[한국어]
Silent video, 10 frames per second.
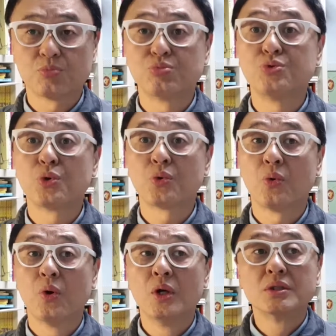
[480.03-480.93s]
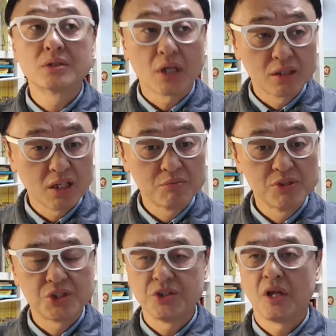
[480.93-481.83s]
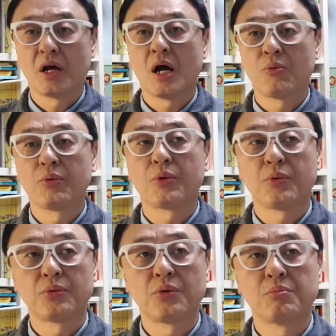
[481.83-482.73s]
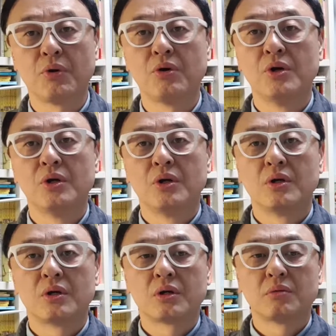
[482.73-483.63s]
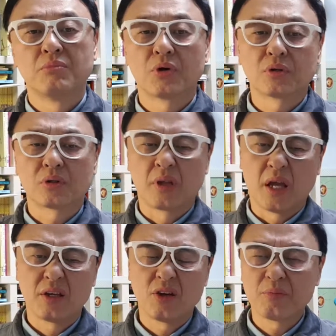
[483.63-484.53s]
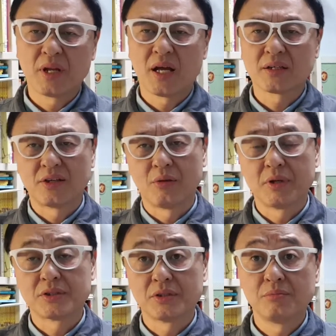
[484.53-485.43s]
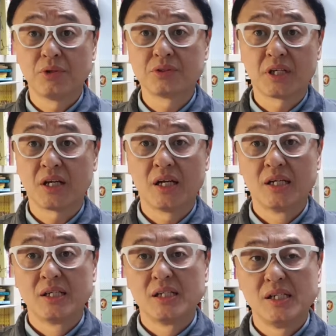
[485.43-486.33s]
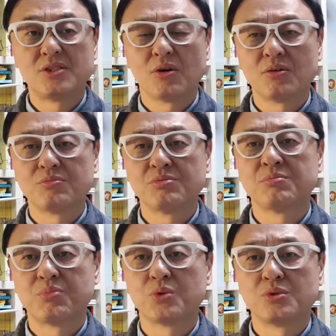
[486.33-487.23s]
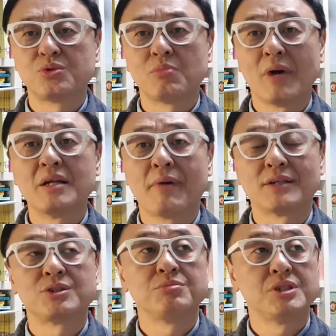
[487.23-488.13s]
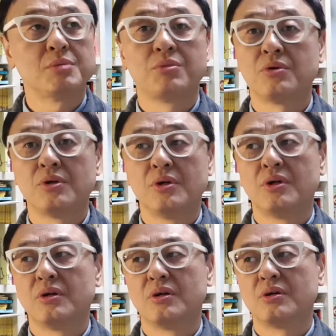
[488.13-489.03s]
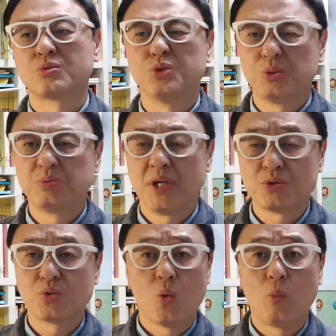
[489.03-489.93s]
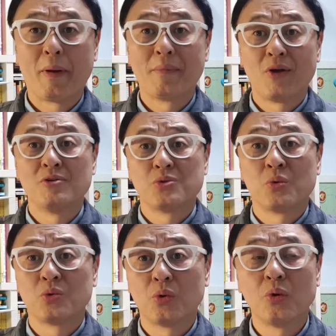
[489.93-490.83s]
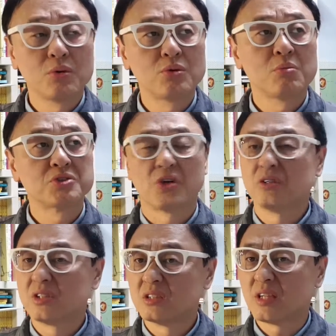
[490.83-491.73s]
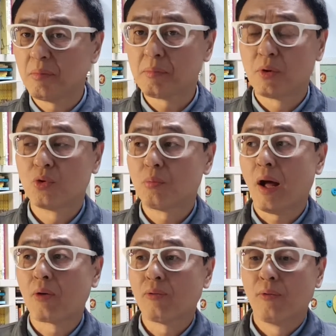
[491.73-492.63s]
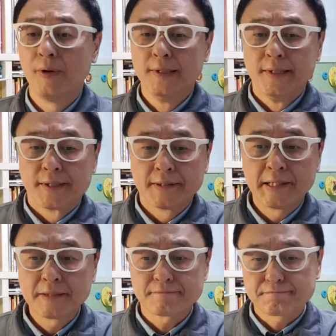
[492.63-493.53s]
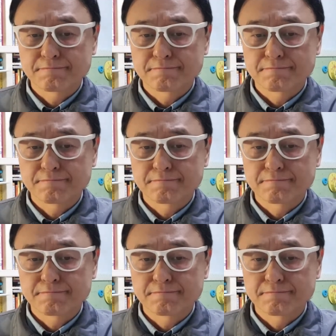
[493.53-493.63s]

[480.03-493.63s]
무료로 상담을 진행하고 있고, 또 뭐, 뭐, 대기업이나 기업에서는 뭐 제가 일정 부분 보수를 좀 많이 받습니다. 뭐 어, 90분 해주고 500만 원 정도 또 뭐 적을 때는 300만 원도 받고 근데